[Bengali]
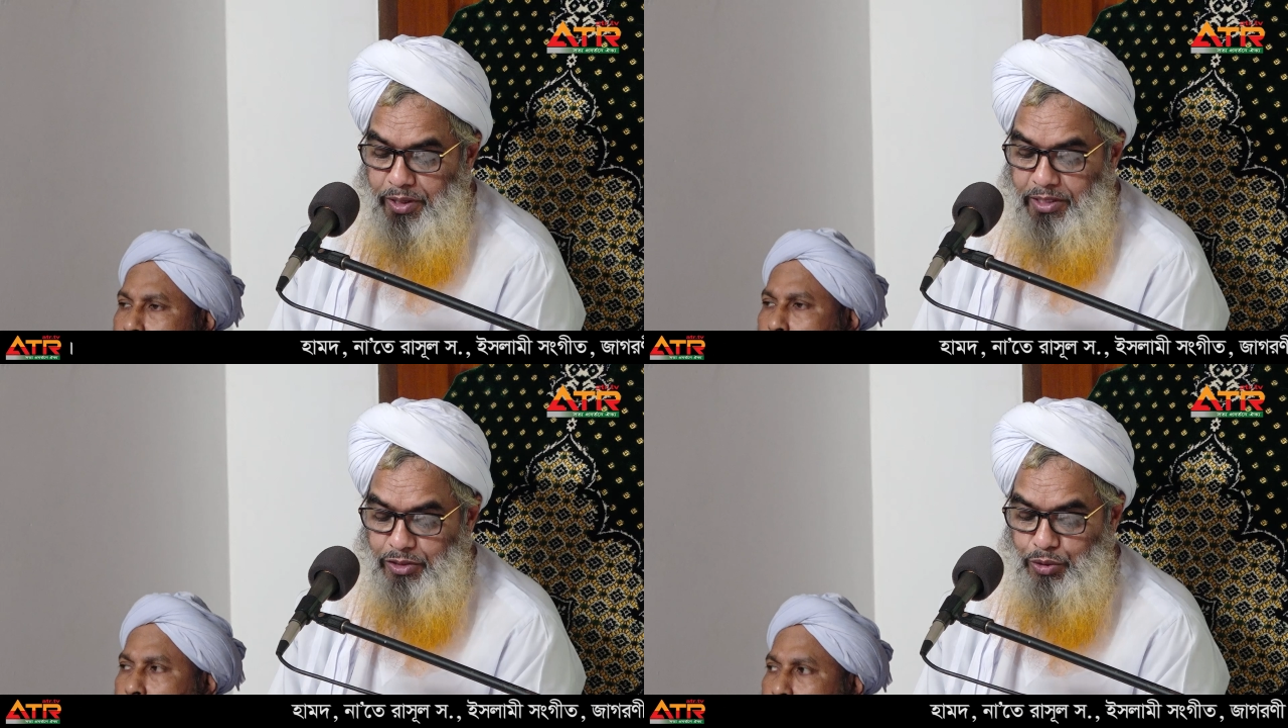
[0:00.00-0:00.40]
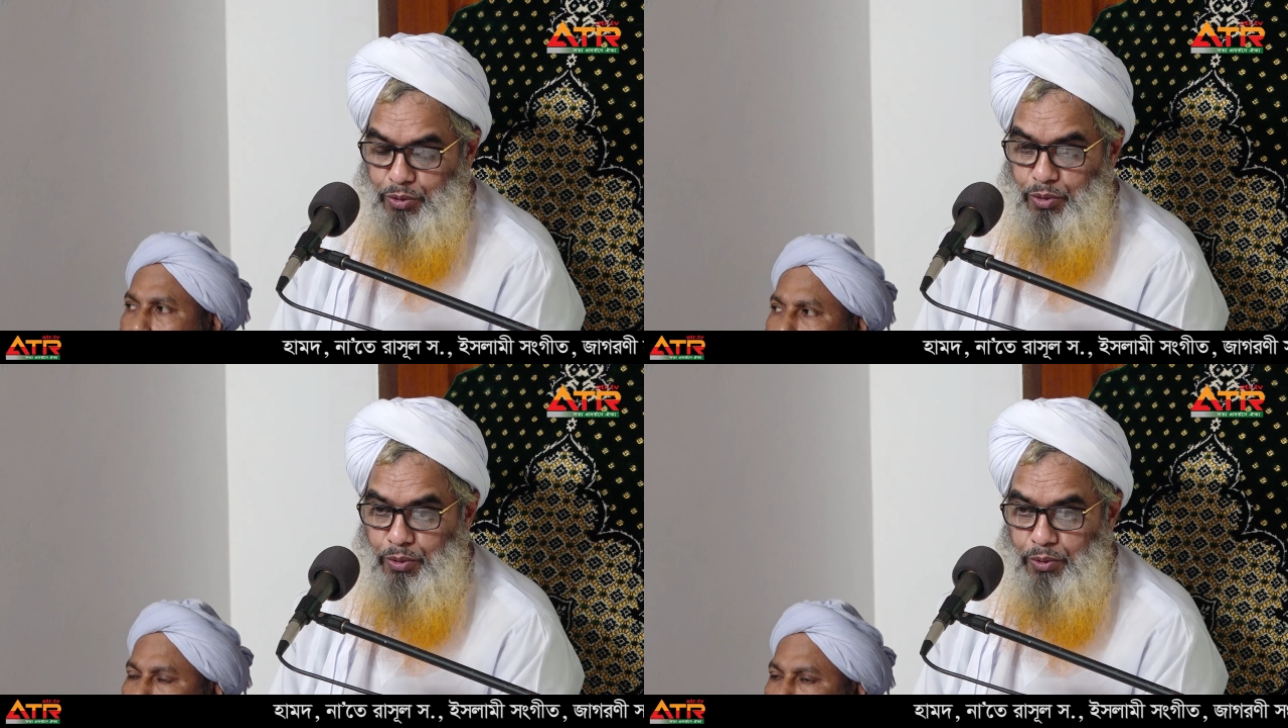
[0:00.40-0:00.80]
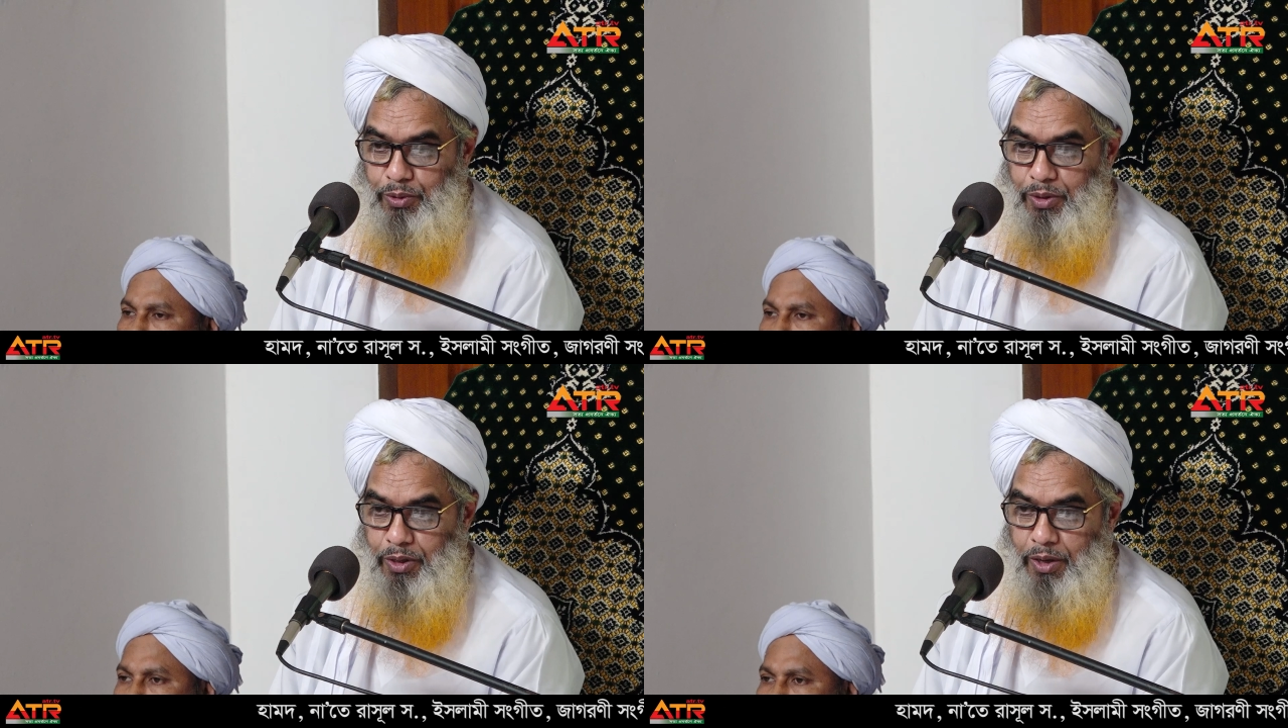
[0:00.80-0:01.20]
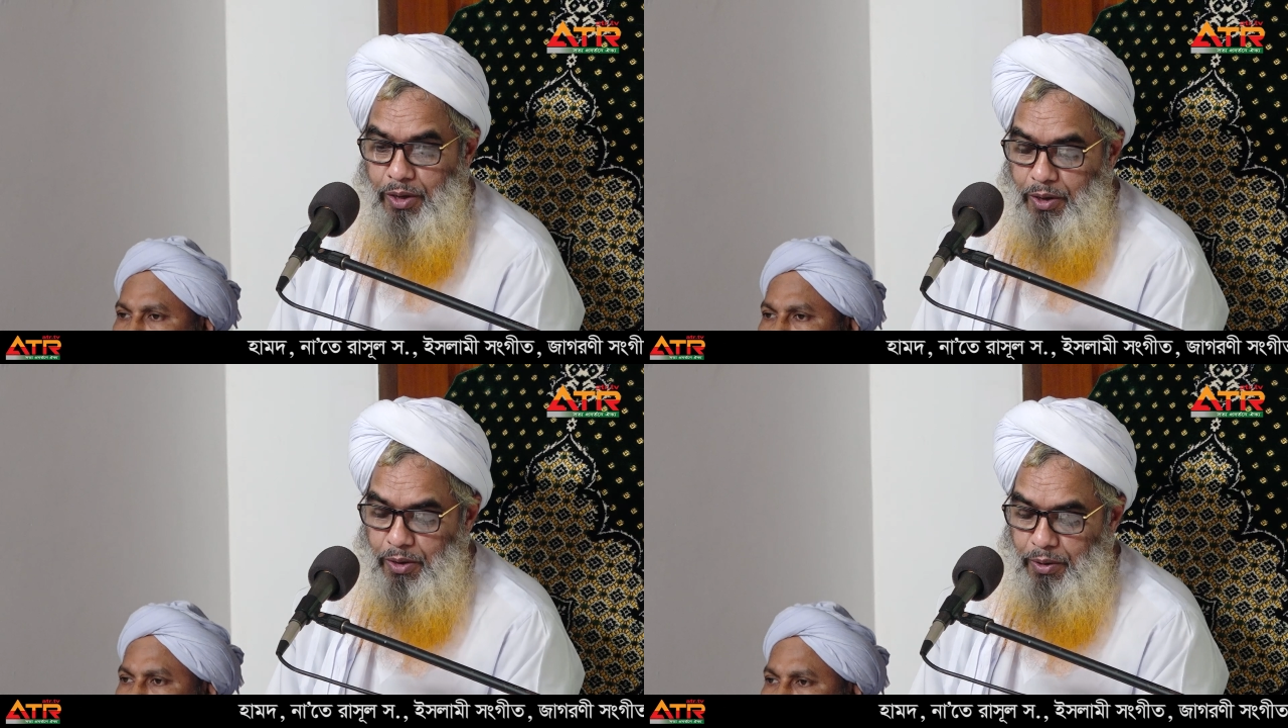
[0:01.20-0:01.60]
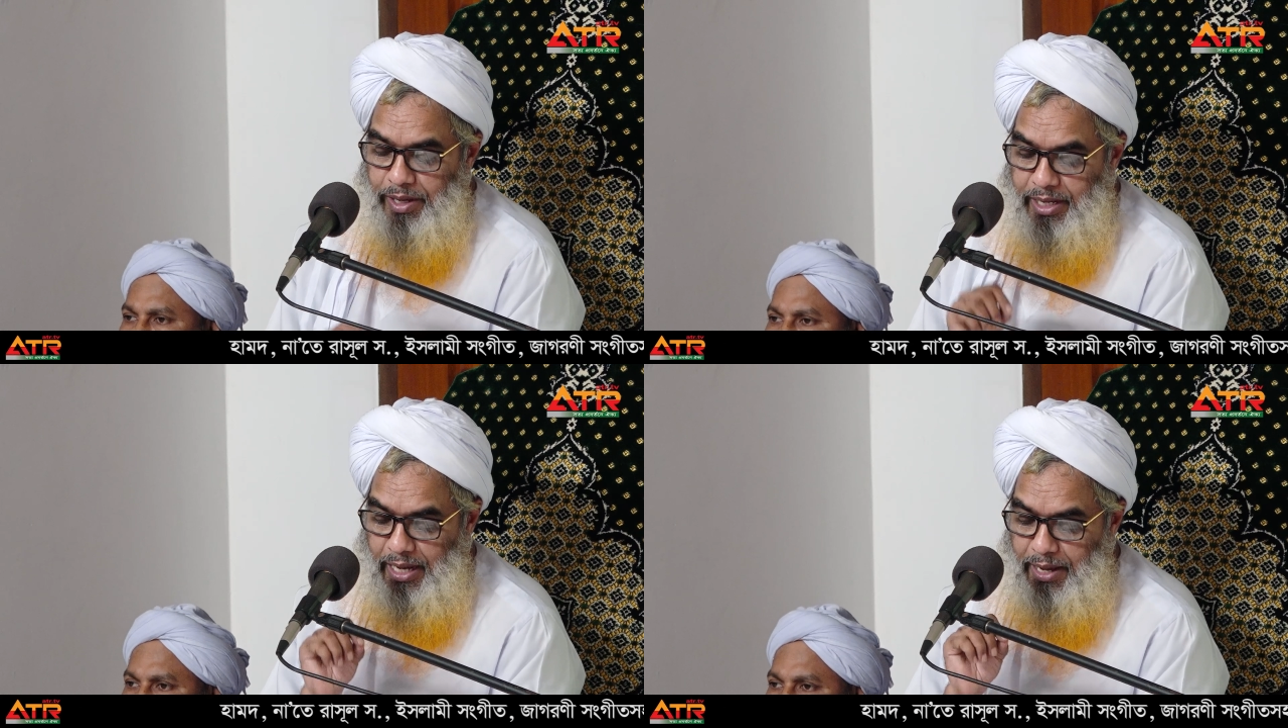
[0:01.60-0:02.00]
ও রসুল ওয়া
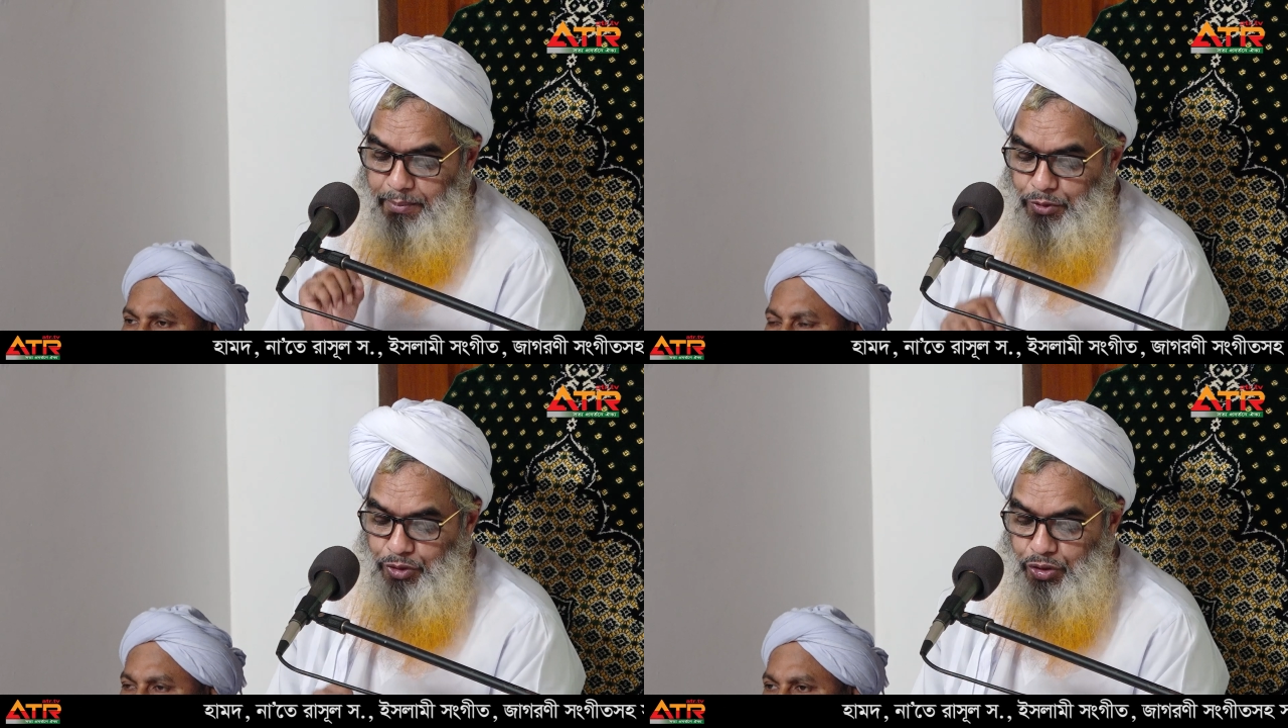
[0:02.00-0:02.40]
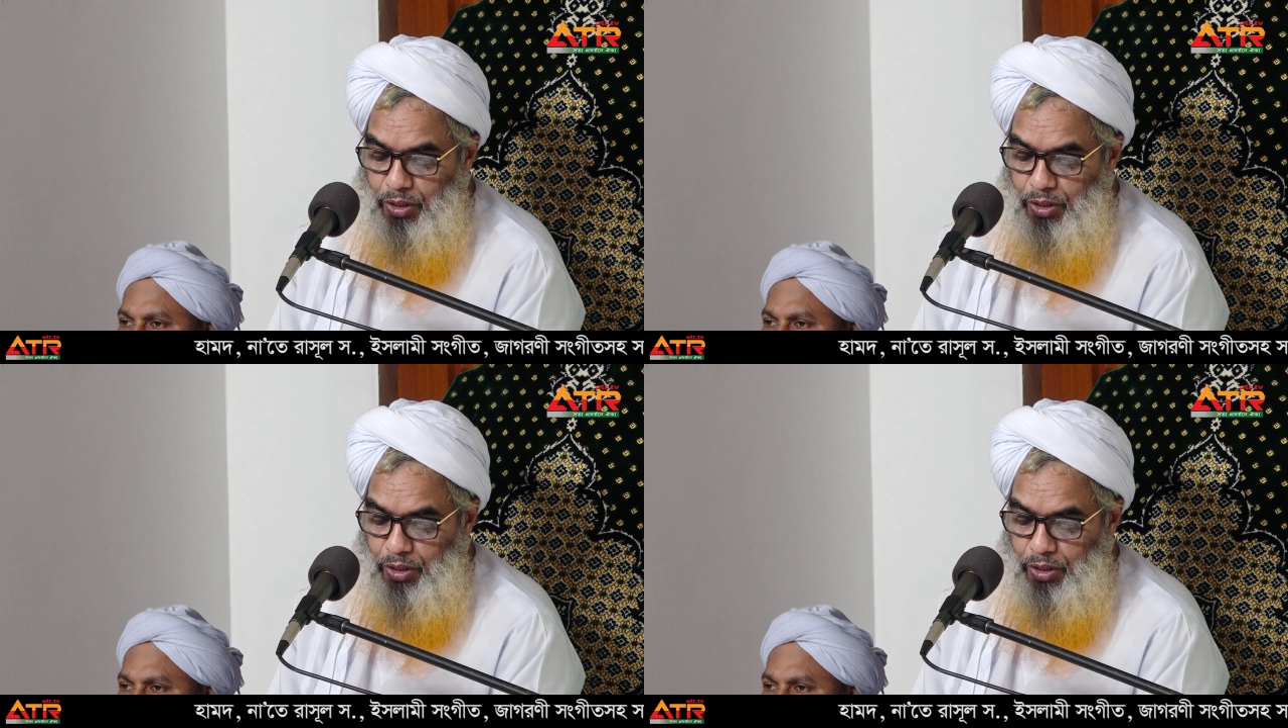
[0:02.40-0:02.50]
ইকামুস